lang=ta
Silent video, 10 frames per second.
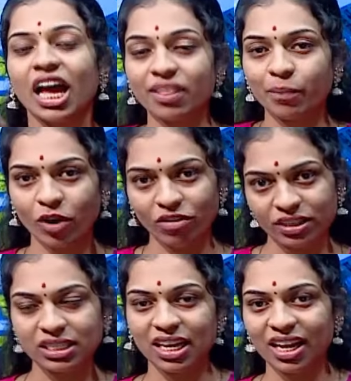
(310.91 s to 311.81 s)
அந்த
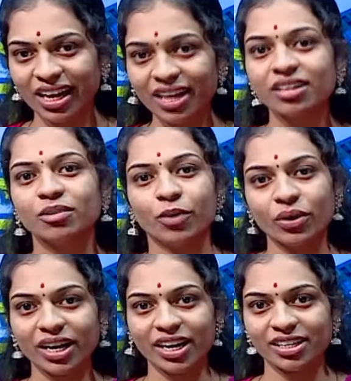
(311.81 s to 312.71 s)
ப்ராஃபிட்ஸ்க்காக
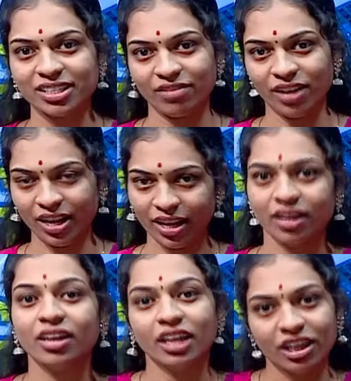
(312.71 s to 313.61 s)
புரோக்கர் என்ன செய்வாங்க
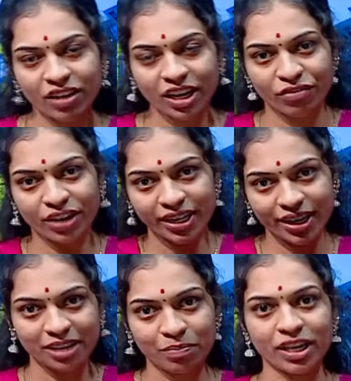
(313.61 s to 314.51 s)
இவங்க ஃப்ரண்ட்
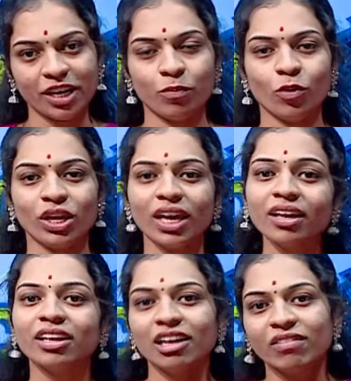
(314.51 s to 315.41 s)
ரன் பண்ணி போய்
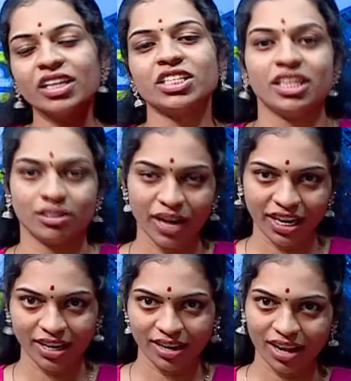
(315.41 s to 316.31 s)
இவங்க ஷேர்ஸ்
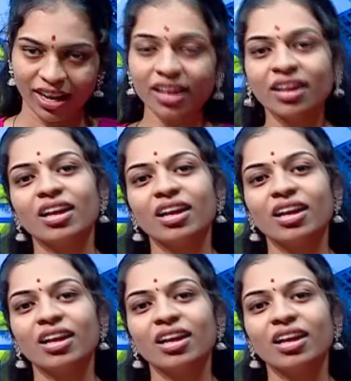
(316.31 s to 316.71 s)
வாங்கிடுறாங்க